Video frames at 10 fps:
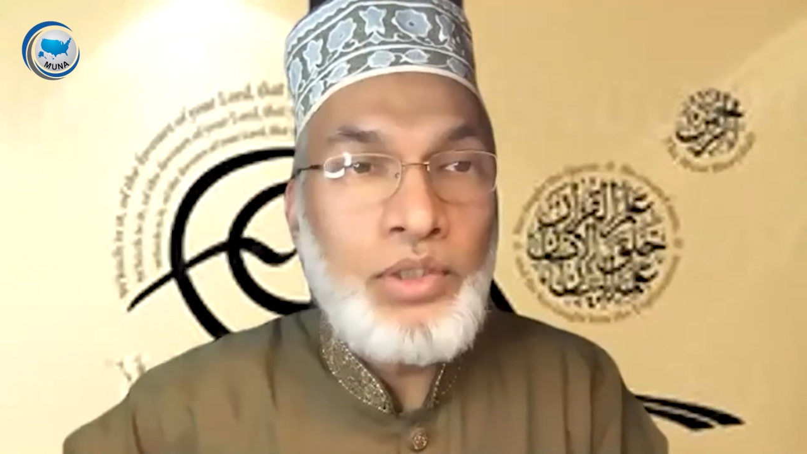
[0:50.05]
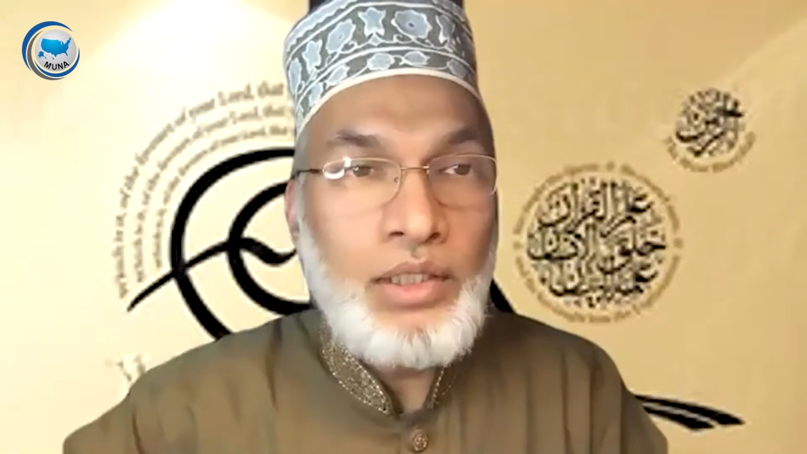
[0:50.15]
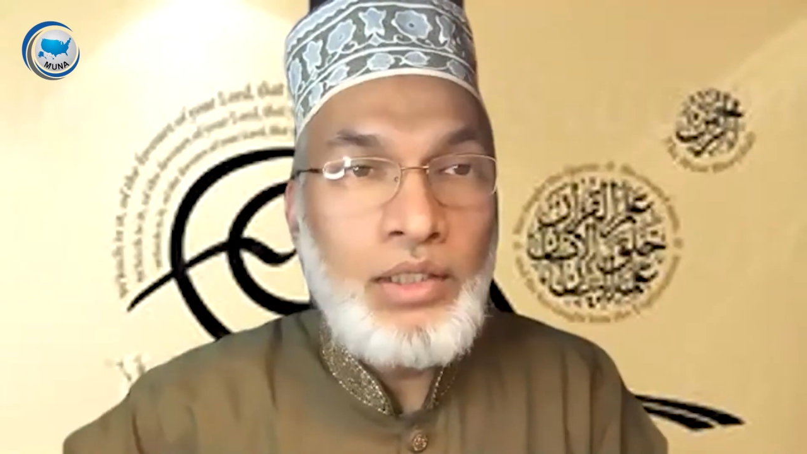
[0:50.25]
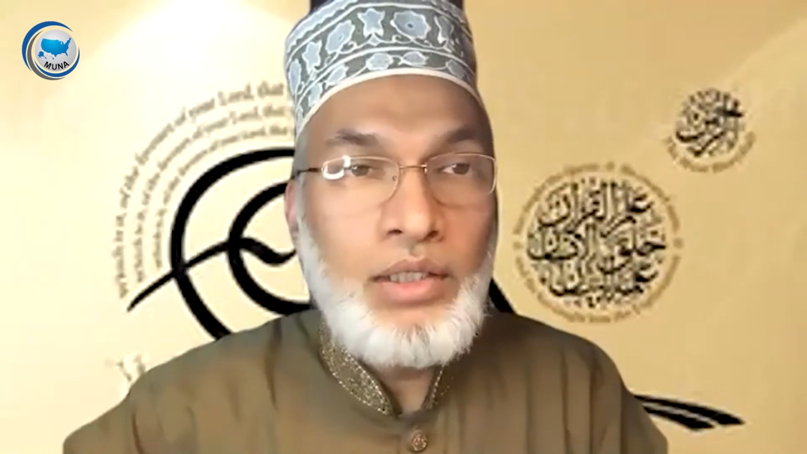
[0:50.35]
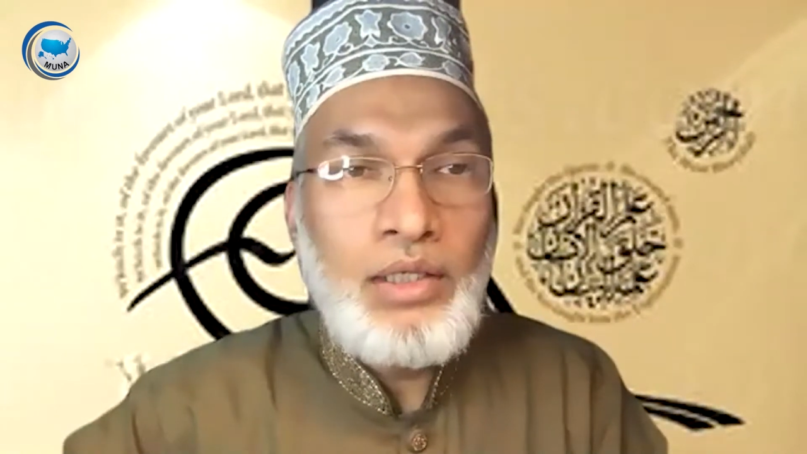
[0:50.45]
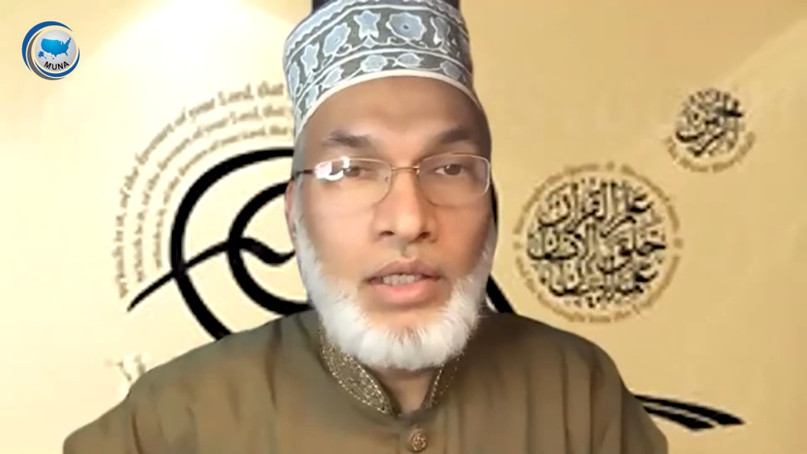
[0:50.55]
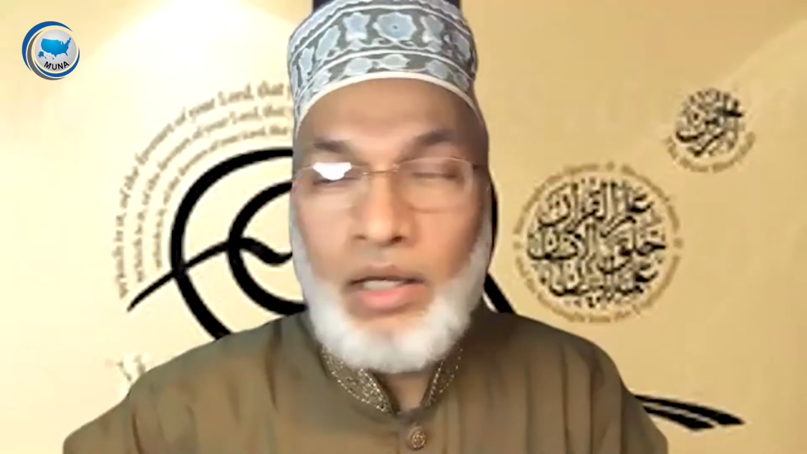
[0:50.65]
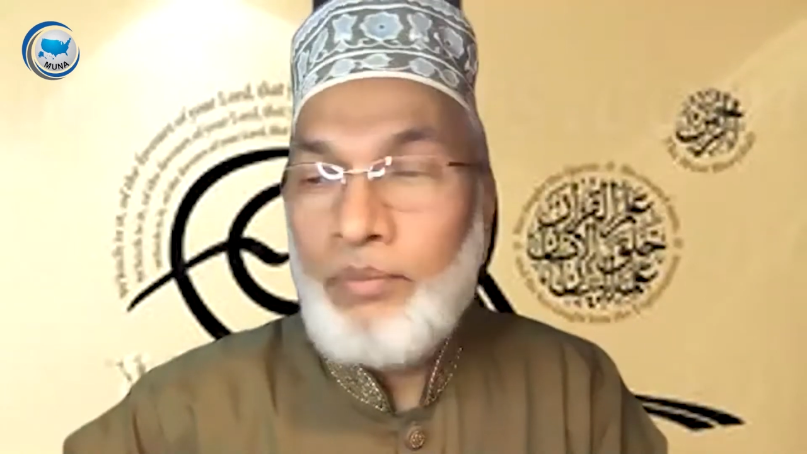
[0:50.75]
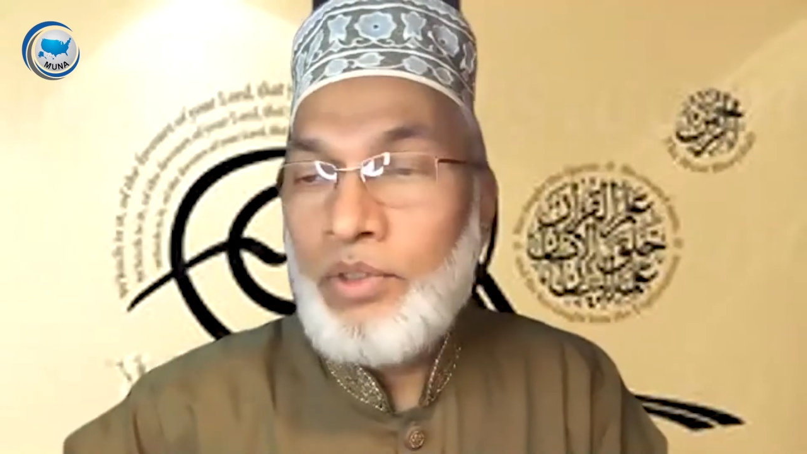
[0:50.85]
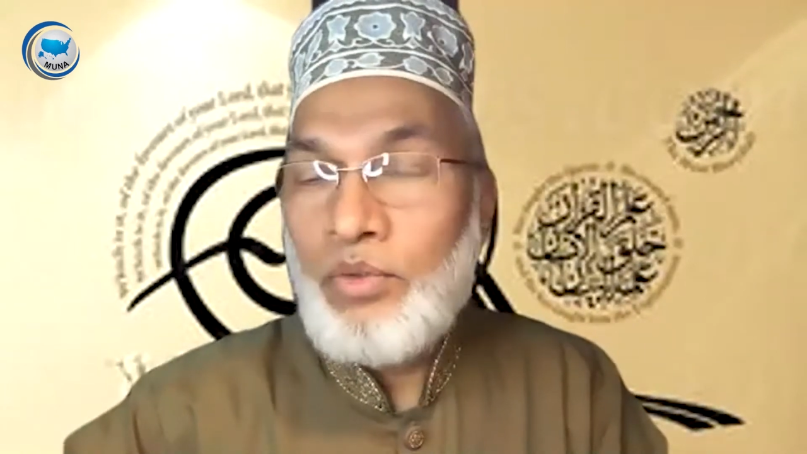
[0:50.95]
নেই
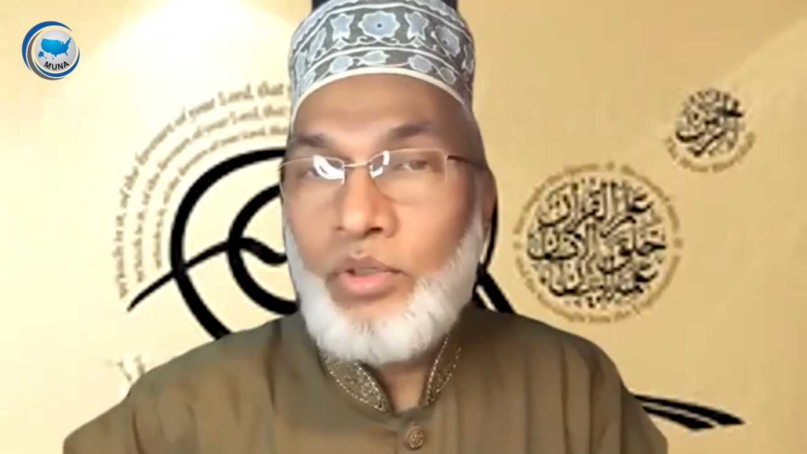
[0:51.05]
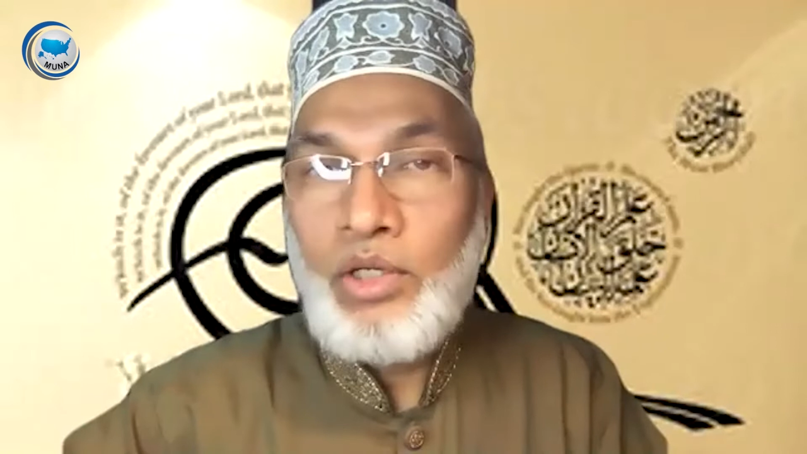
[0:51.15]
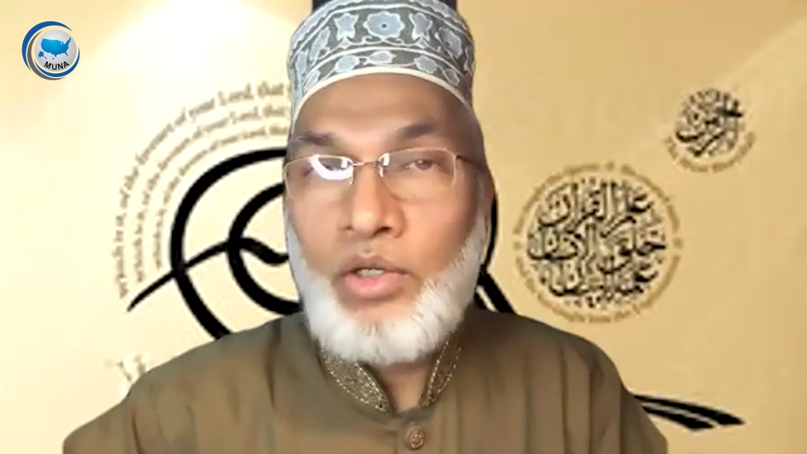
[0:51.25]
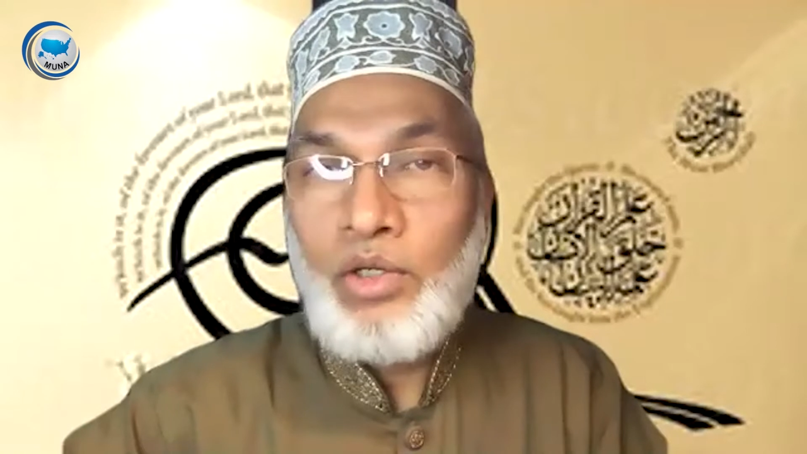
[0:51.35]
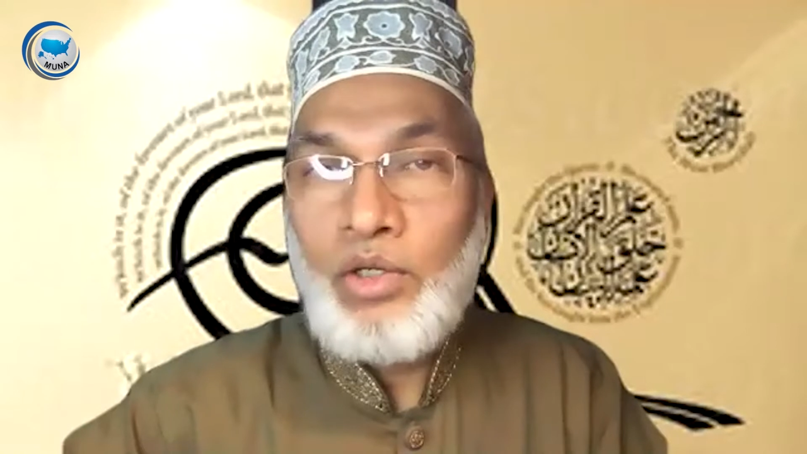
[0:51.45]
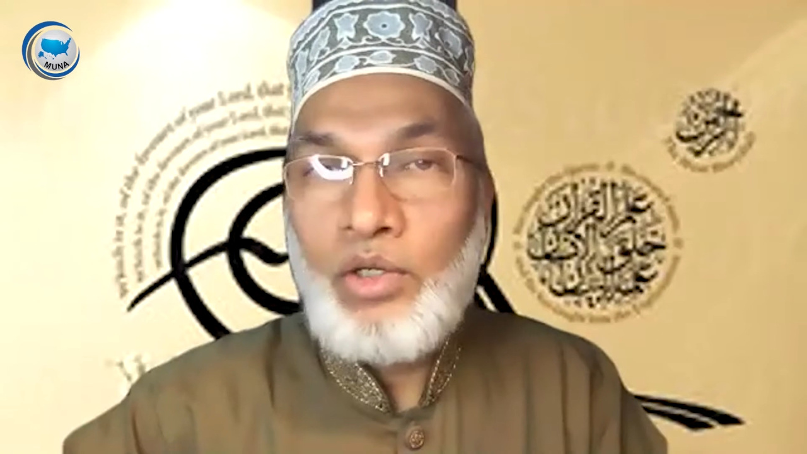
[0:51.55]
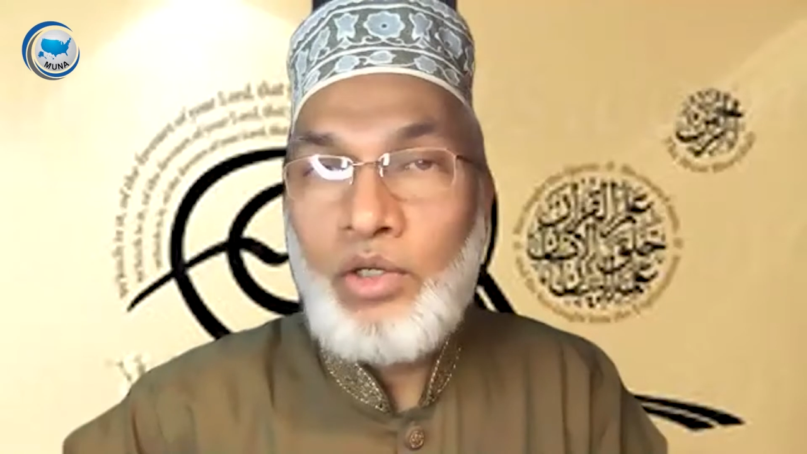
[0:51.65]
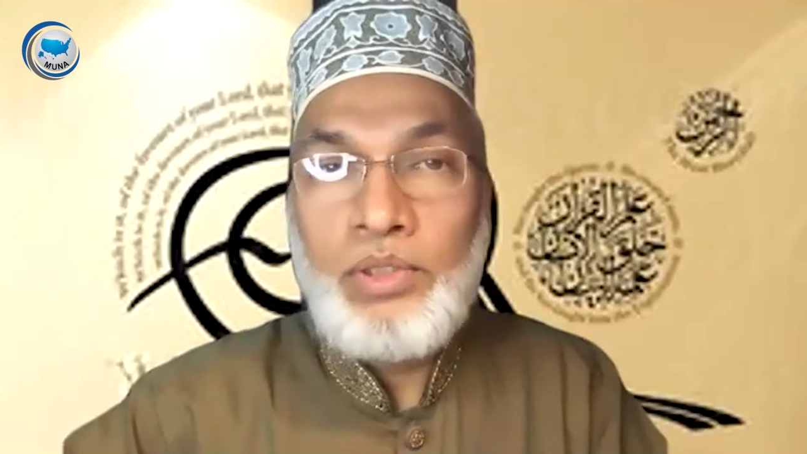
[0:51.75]
আপনি কোনটা করবেন